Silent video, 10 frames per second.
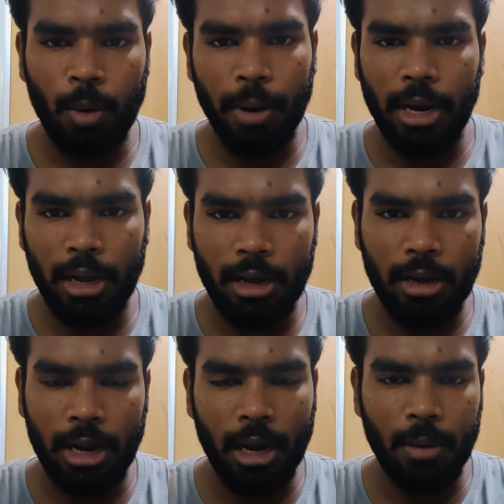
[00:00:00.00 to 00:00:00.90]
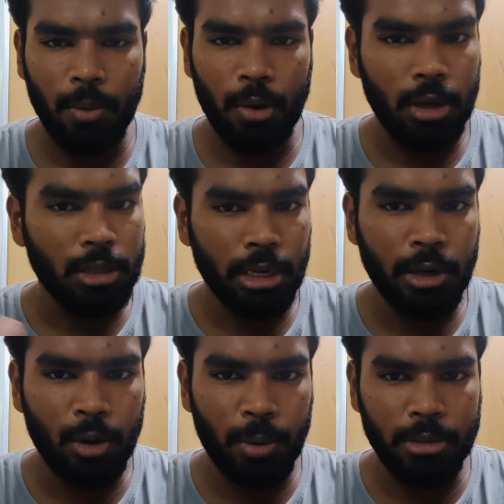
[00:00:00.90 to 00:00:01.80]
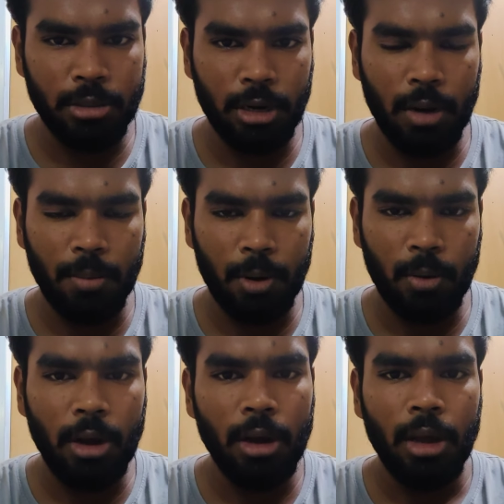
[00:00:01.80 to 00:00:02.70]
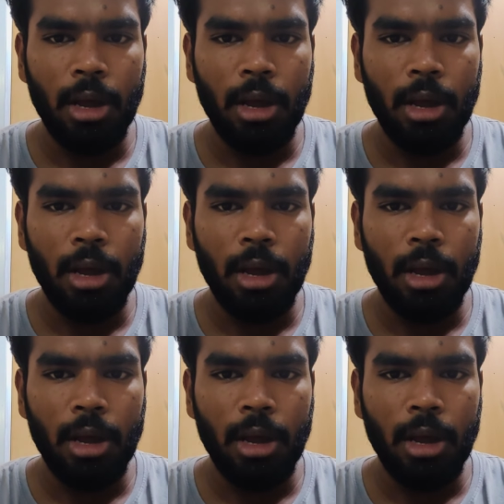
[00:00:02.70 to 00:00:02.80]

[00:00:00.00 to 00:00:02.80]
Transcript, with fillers: மொபைலில் ரெக்கார்ட் பண்ணுவான் அந்த இன்டர்வியூ ப்ராசஸ் ரெக்கார்ட் பண்ணுவான்